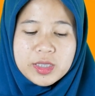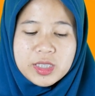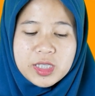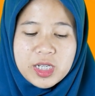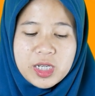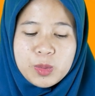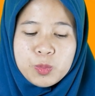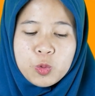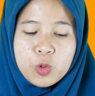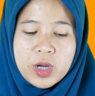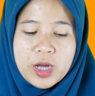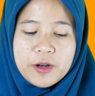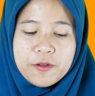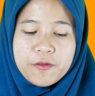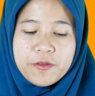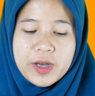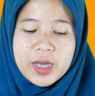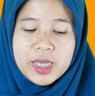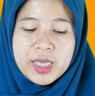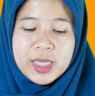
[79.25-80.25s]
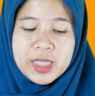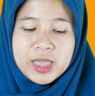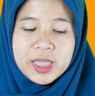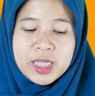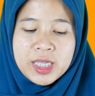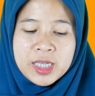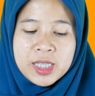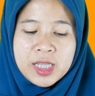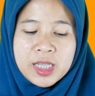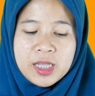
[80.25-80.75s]
Jadi bukan
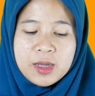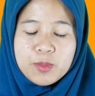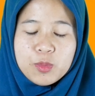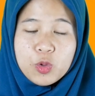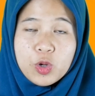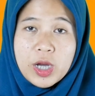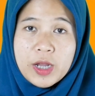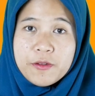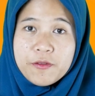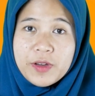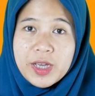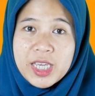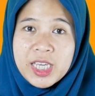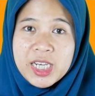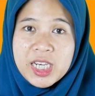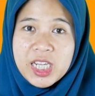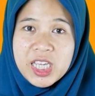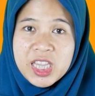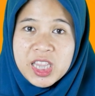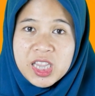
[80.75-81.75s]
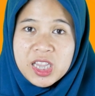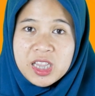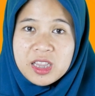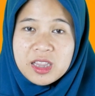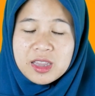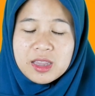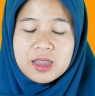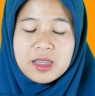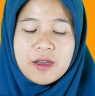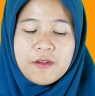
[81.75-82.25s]
fa'inil, bukan fa'inin,
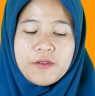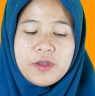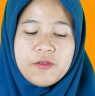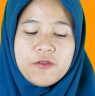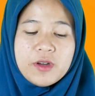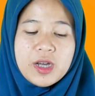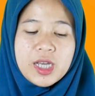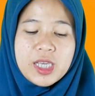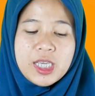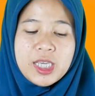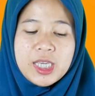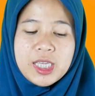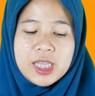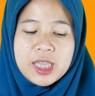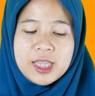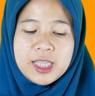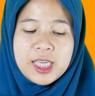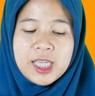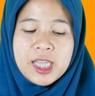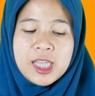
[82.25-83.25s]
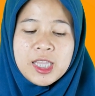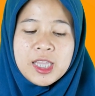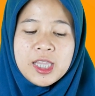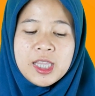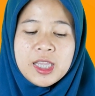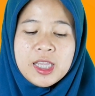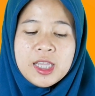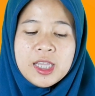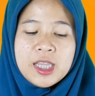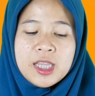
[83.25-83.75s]
tapi fa'inil
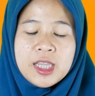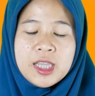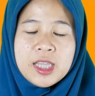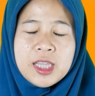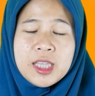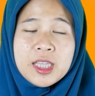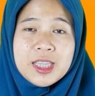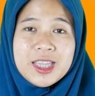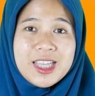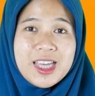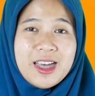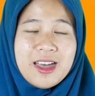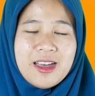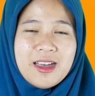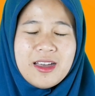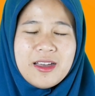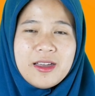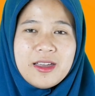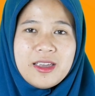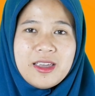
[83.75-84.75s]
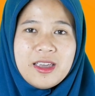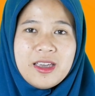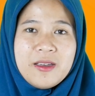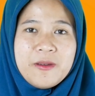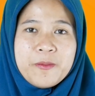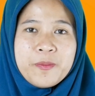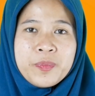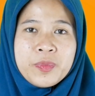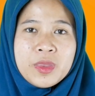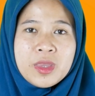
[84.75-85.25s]
ta, ya.
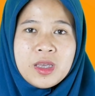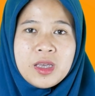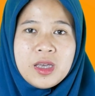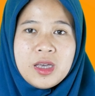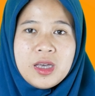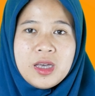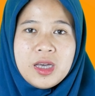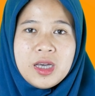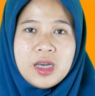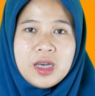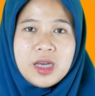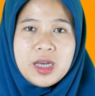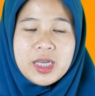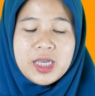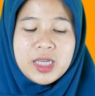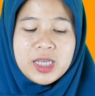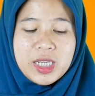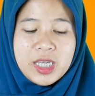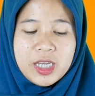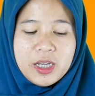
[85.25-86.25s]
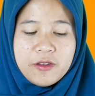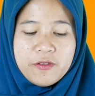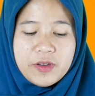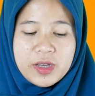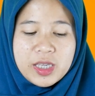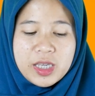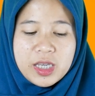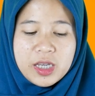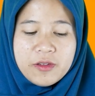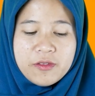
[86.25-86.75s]
Ini
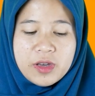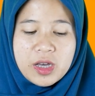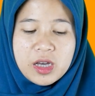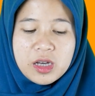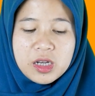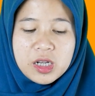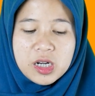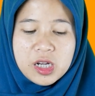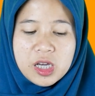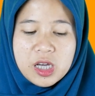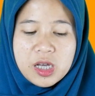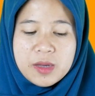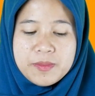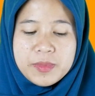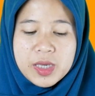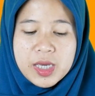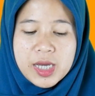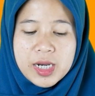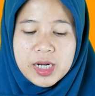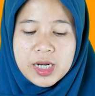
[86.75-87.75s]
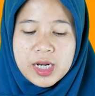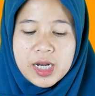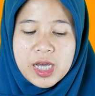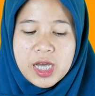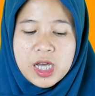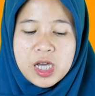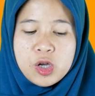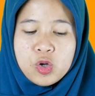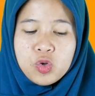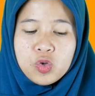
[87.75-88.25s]
ikhfanya ikhfa akrab
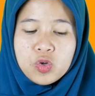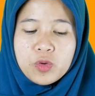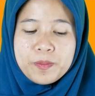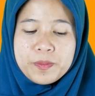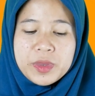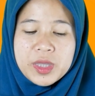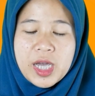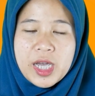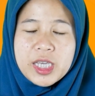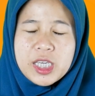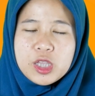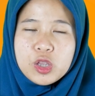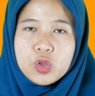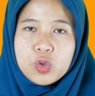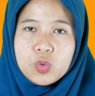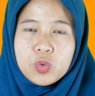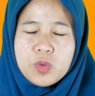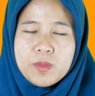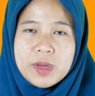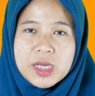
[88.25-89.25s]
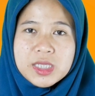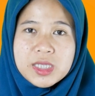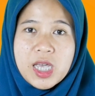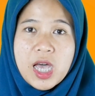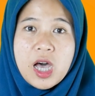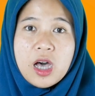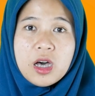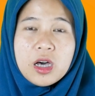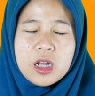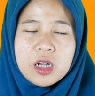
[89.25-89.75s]
karena huruf ta itu masih
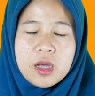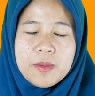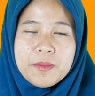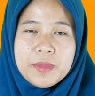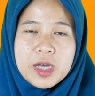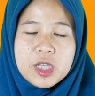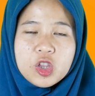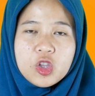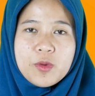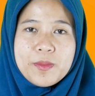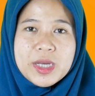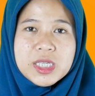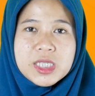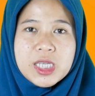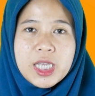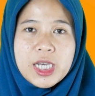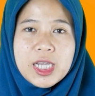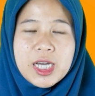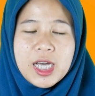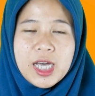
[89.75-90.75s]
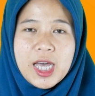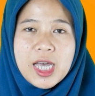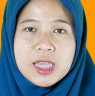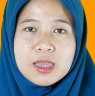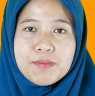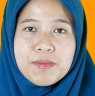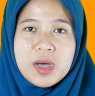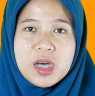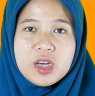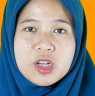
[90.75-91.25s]
akrab atau masih
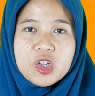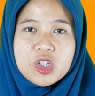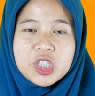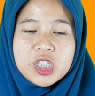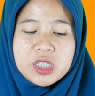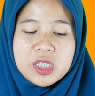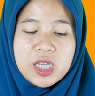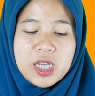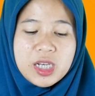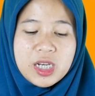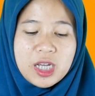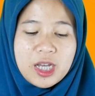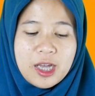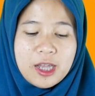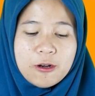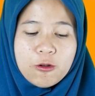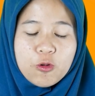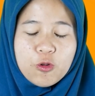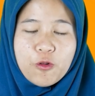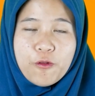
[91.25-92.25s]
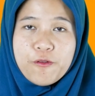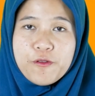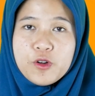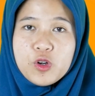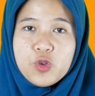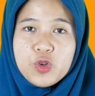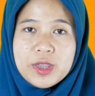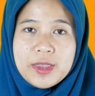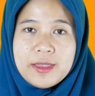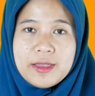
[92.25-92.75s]
dekat makrojnya dengan huruf
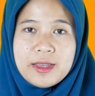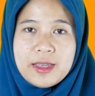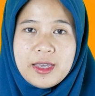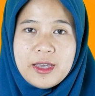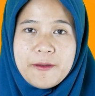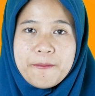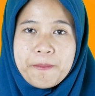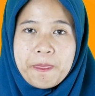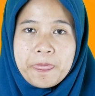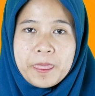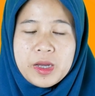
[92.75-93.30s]
nun ya.